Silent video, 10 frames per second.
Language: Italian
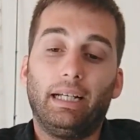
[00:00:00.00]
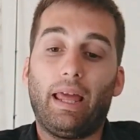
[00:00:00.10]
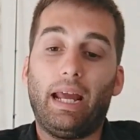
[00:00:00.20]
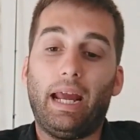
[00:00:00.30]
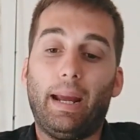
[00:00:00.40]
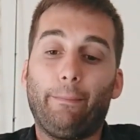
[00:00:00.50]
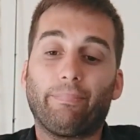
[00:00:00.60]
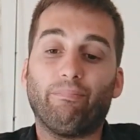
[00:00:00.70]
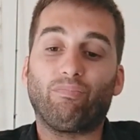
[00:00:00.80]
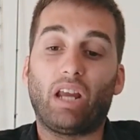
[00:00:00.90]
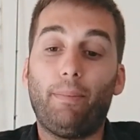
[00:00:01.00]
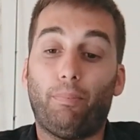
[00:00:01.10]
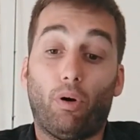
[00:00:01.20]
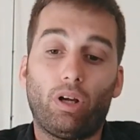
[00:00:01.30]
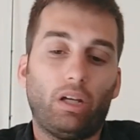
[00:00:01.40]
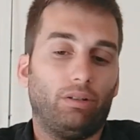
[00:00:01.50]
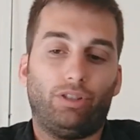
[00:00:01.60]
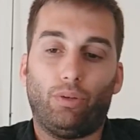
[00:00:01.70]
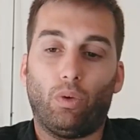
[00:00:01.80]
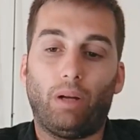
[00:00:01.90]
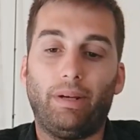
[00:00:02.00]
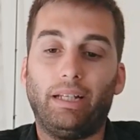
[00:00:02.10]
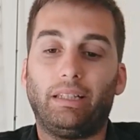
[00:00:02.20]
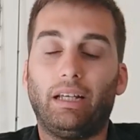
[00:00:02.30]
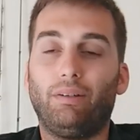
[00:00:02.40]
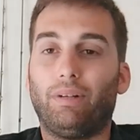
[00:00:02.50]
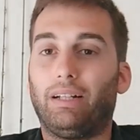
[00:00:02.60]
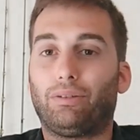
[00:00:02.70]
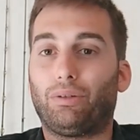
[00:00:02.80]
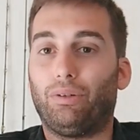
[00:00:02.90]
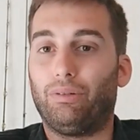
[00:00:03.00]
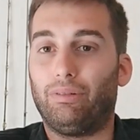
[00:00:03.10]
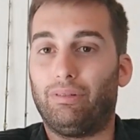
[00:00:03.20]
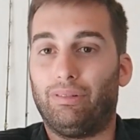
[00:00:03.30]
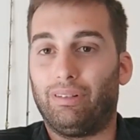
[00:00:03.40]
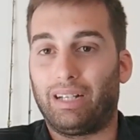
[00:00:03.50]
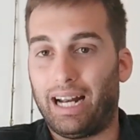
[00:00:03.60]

E, ehm, e poi sicuramente un altro eh,